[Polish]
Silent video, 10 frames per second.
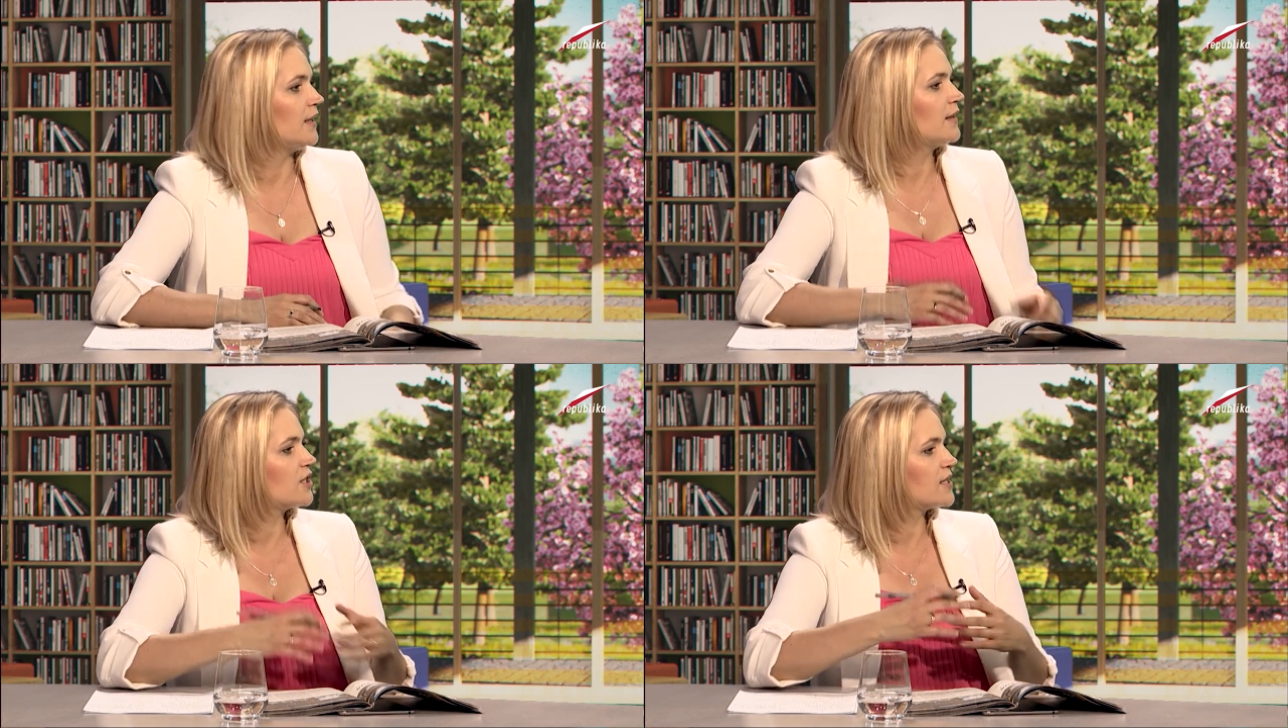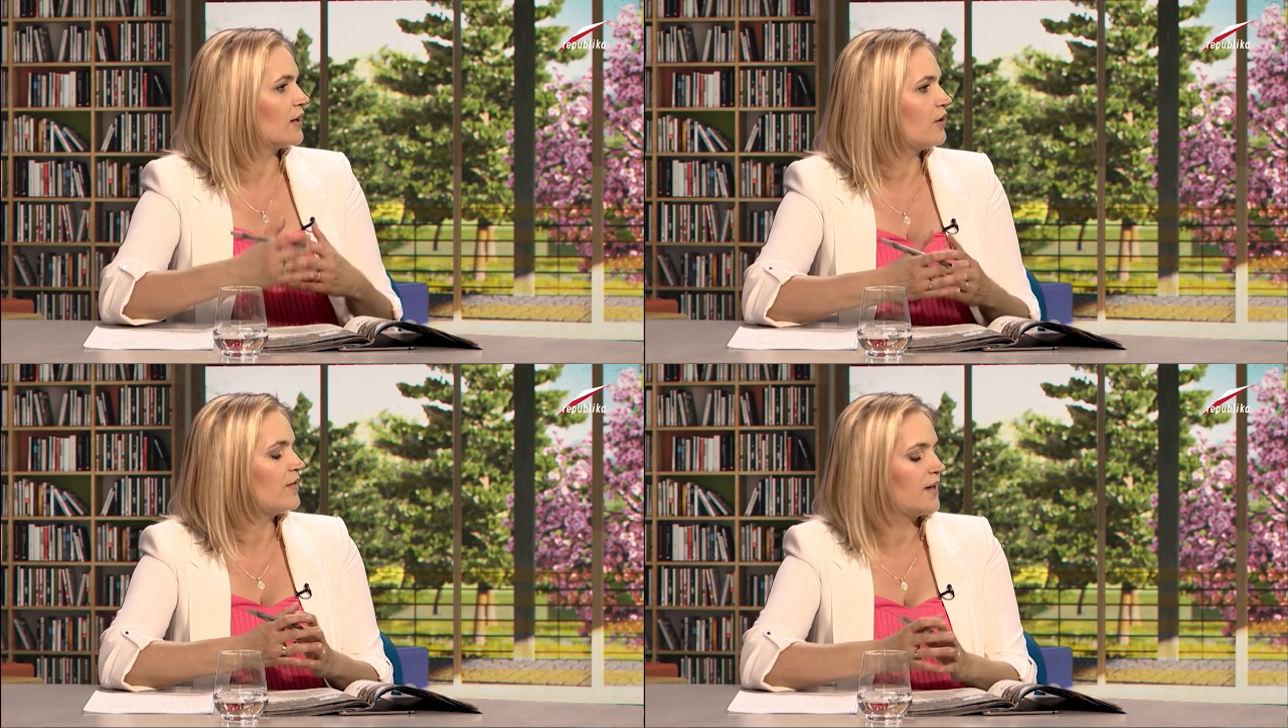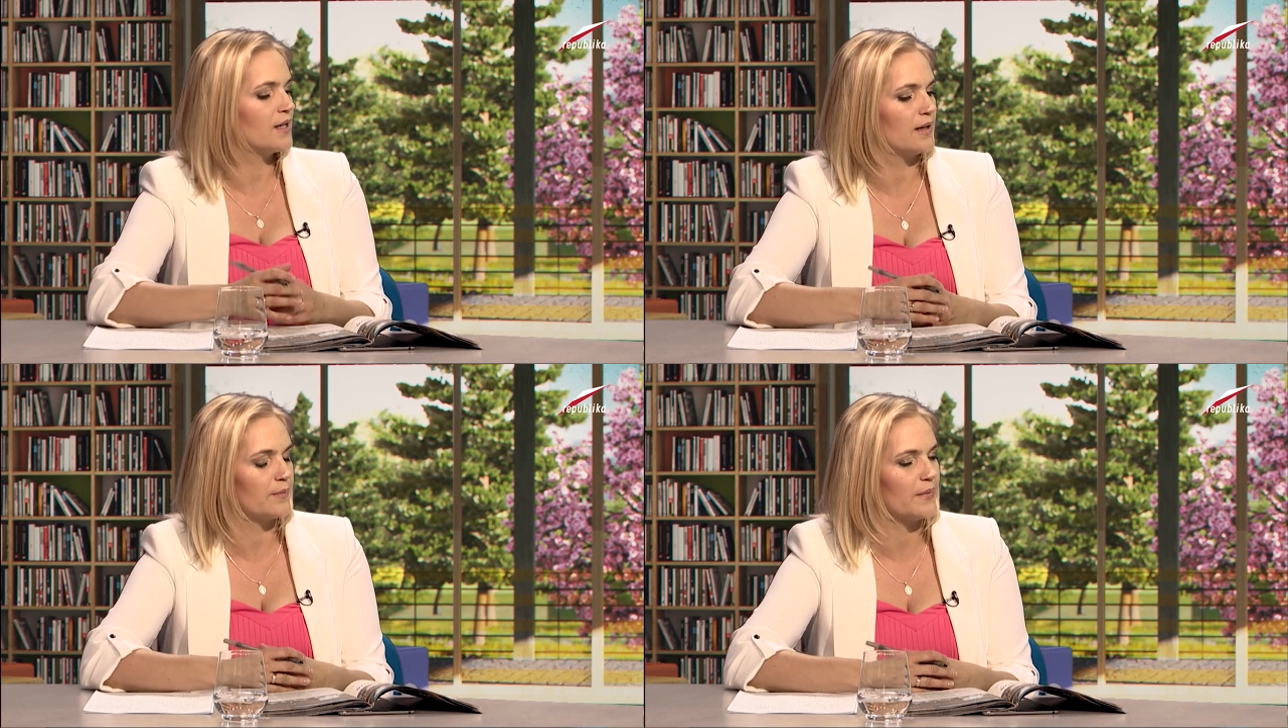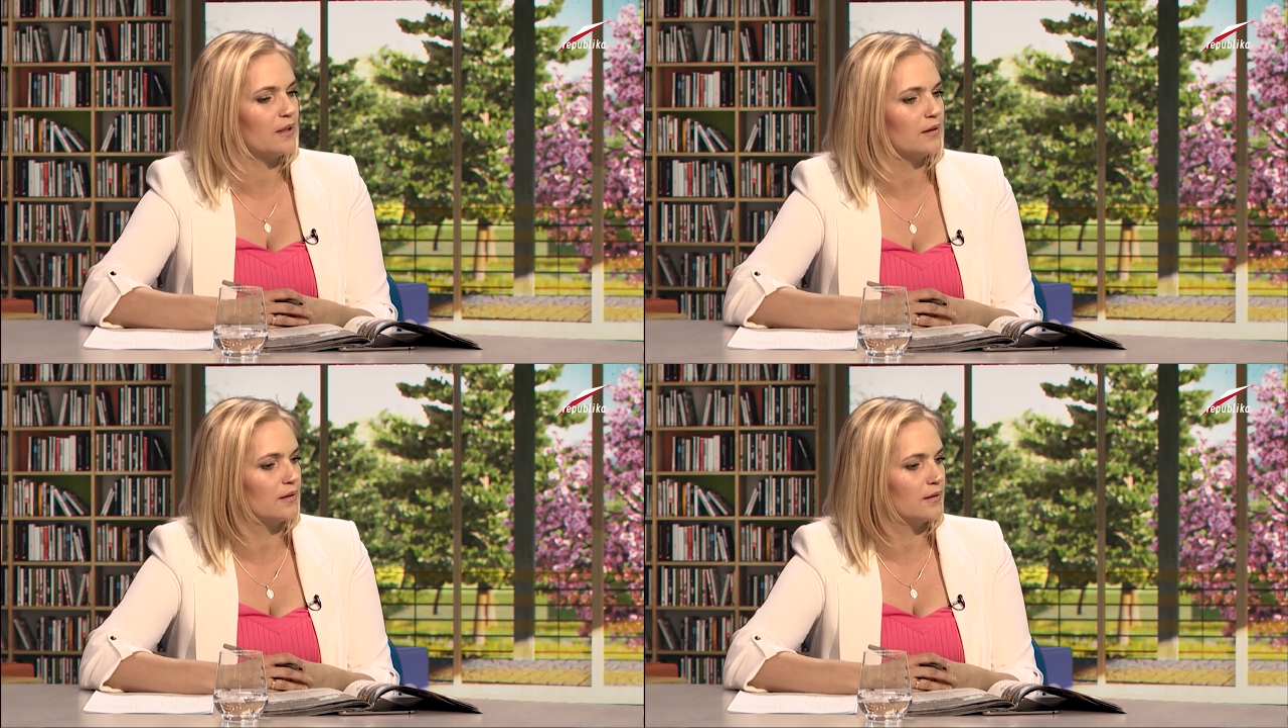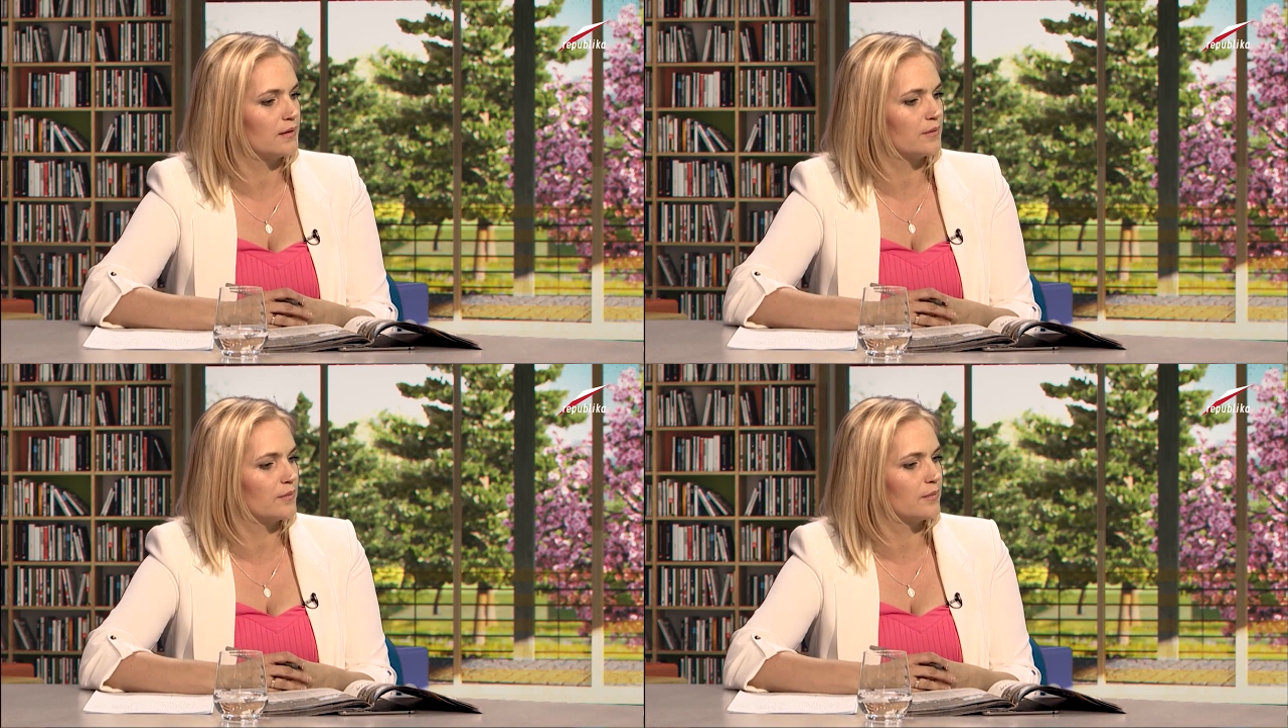I też zachowania
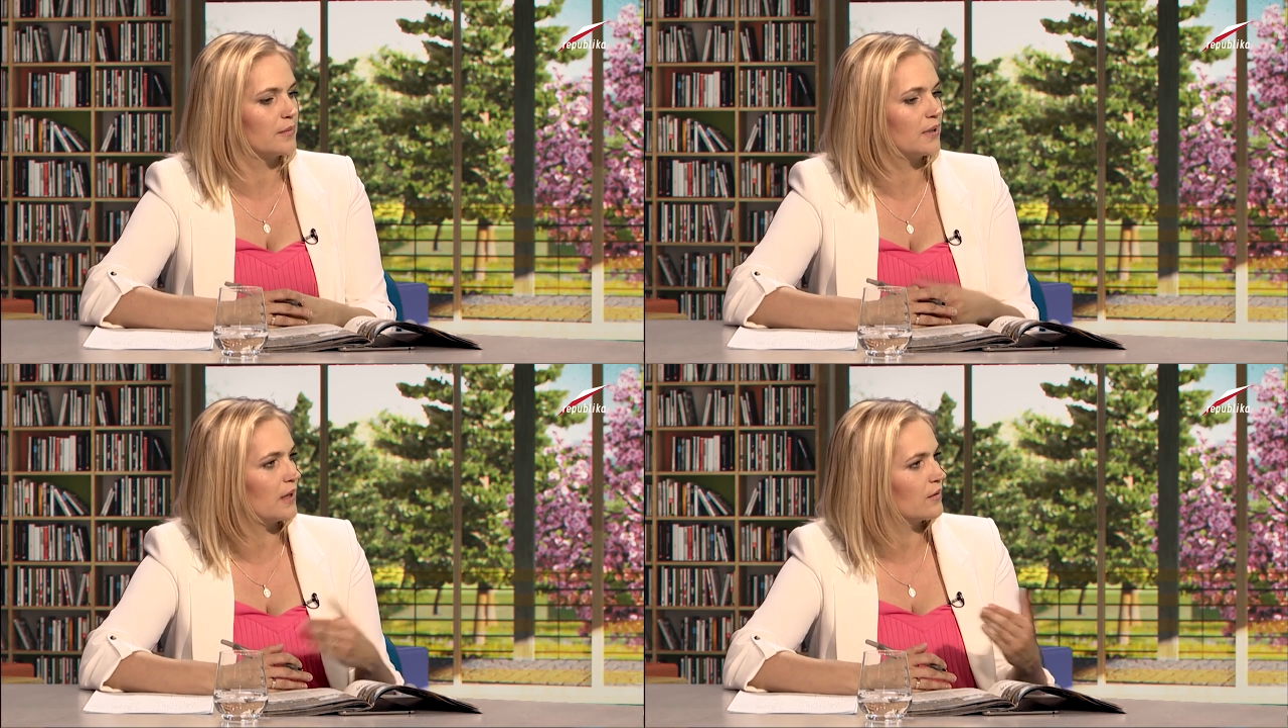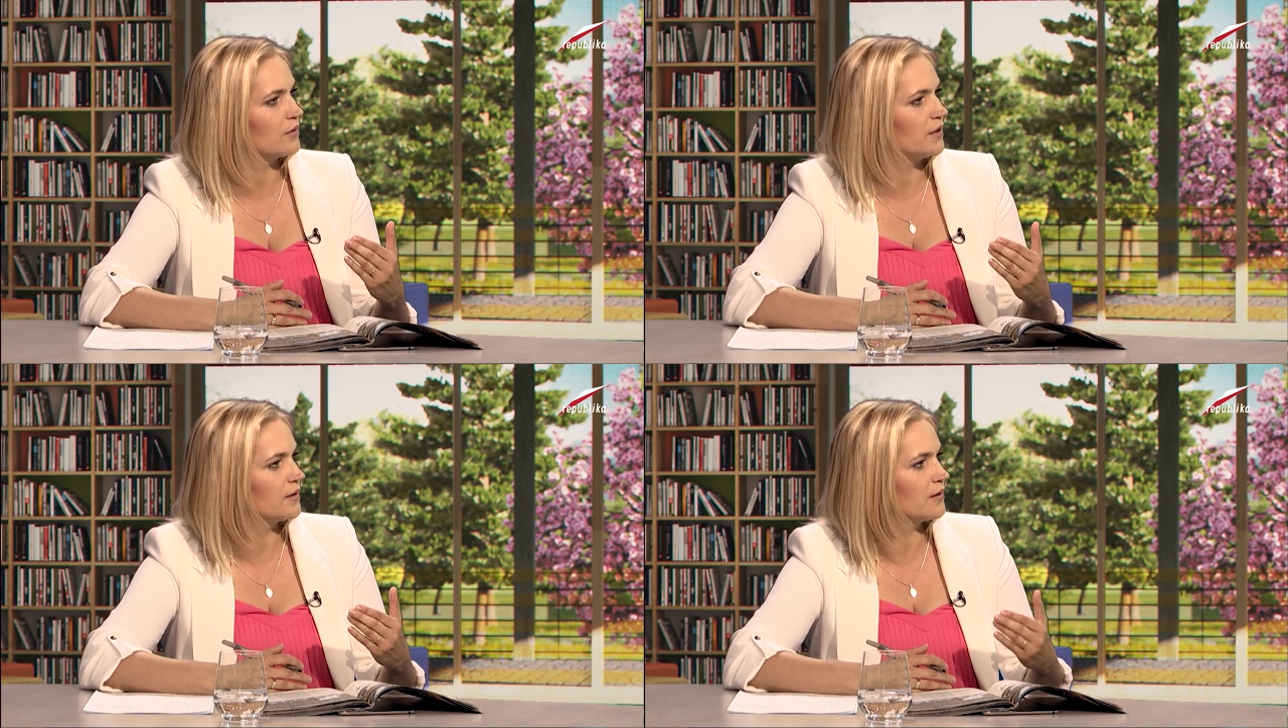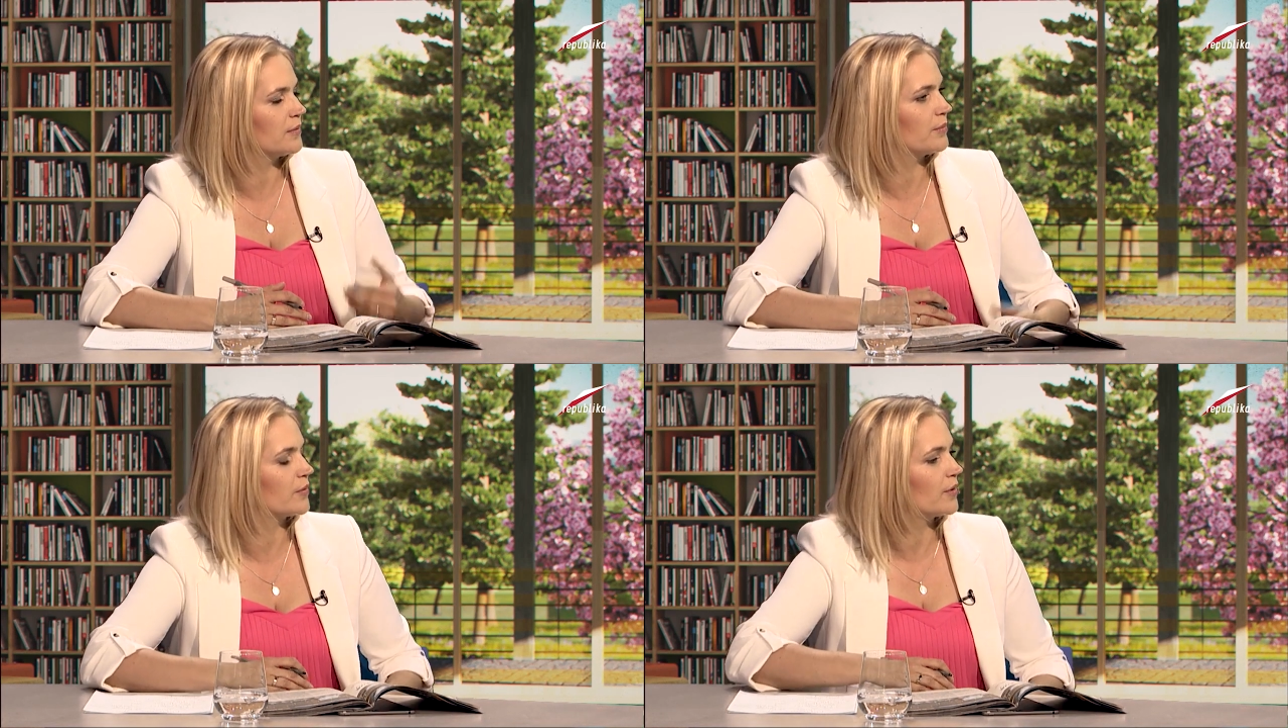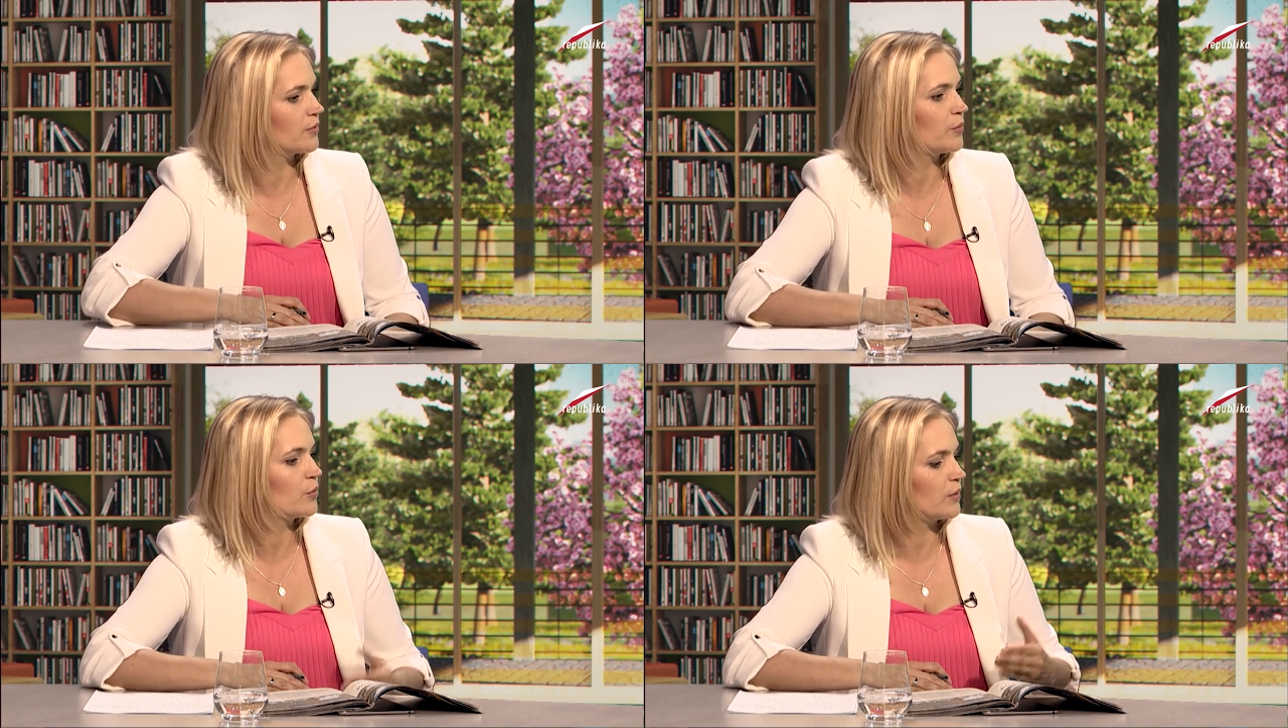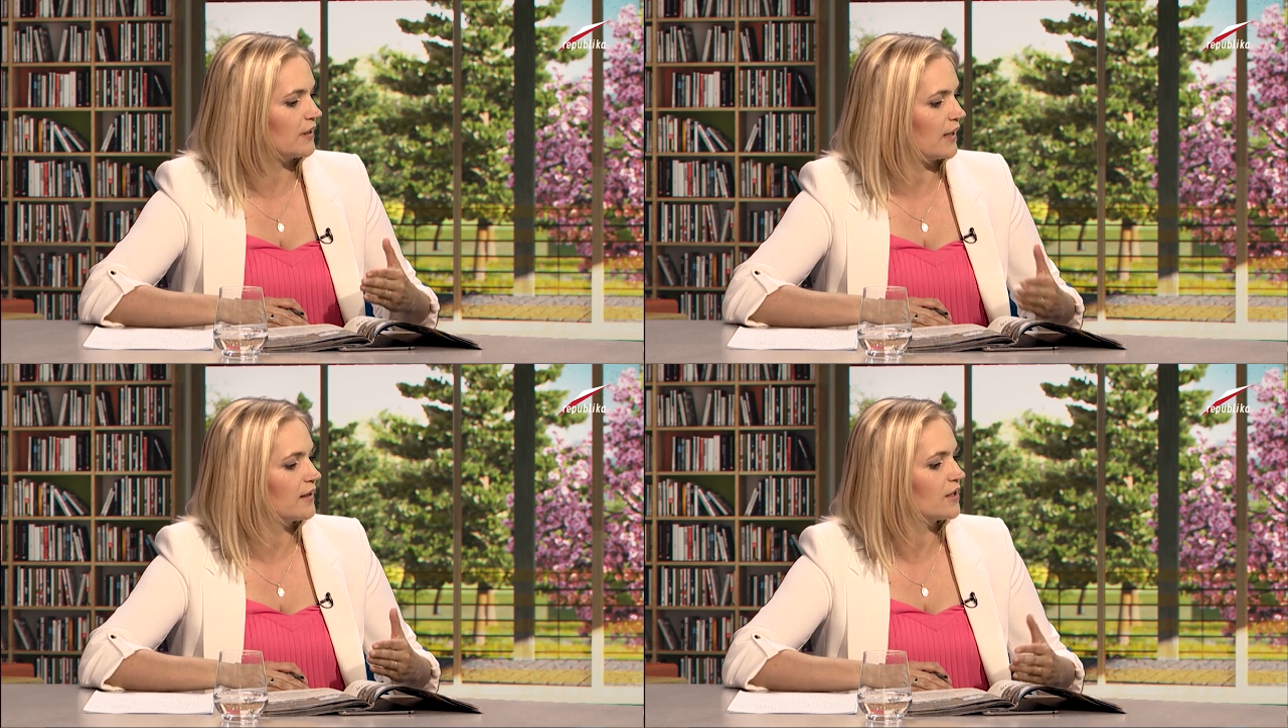Karoliny podobno
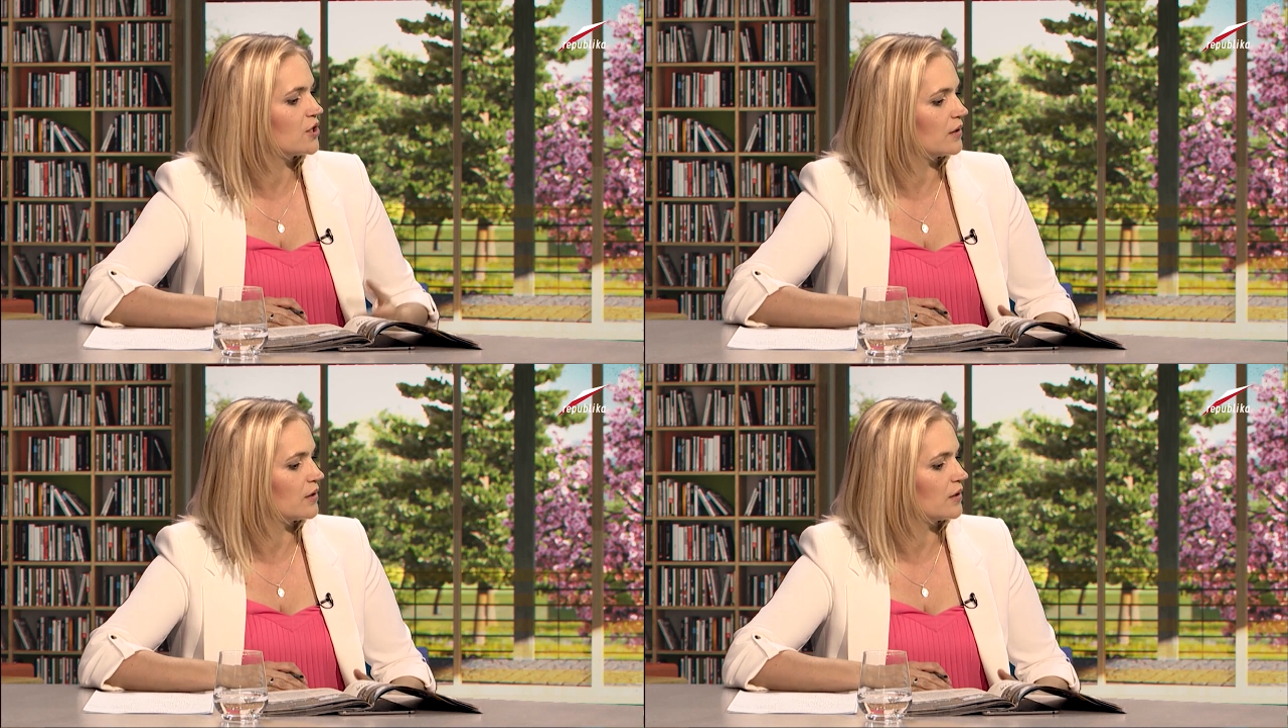było takie,